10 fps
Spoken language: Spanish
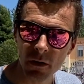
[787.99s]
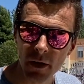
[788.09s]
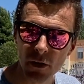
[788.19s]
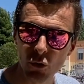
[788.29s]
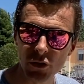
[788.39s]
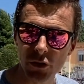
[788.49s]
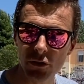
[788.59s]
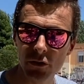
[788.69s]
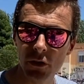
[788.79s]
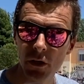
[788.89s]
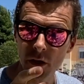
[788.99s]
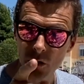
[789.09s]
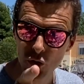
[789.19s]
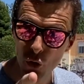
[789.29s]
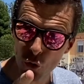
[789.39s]
Entonces,
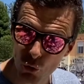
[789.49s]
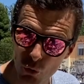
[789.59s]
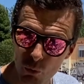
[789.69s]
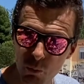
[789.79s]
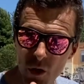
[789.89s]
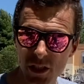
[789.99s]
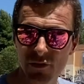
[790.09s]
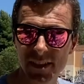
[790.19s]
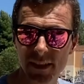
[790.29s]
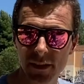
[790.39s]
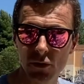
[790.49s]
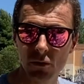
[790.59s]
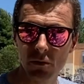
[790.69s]
solo tú puedes vencer eso.